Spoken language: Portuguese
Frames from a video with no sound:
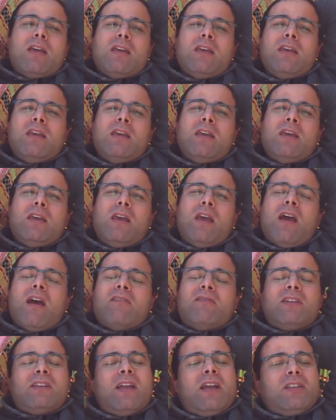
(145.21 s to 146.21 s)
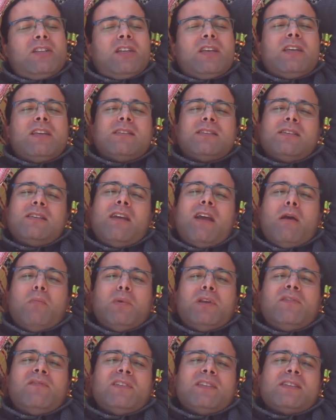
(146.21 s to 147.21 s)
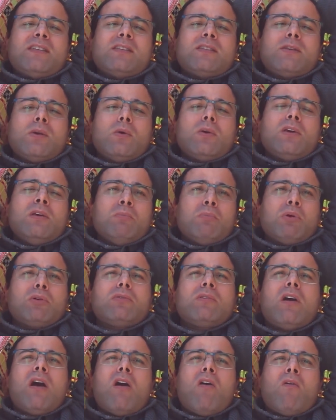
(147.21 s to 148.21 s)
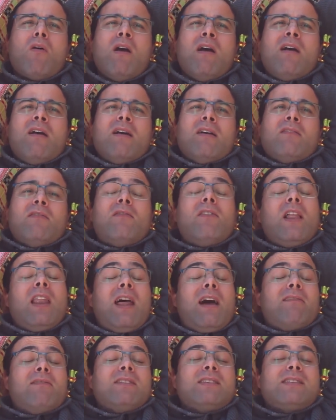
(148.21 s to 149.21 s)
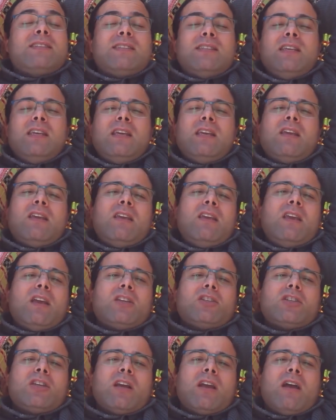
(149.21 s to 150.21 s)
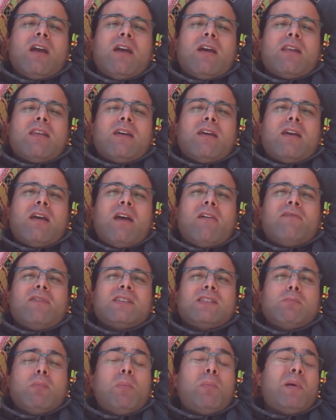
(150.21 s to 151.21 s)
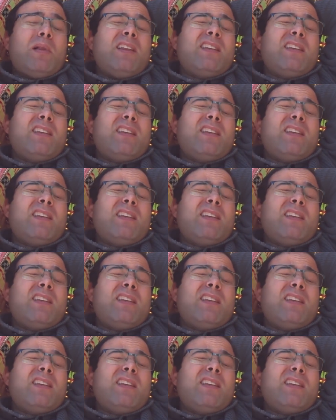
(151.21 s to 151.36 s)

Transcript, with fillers: E a verdade é que assim, a manifestação aqui em Portugal falava sim que ia chegar a, a fazer uma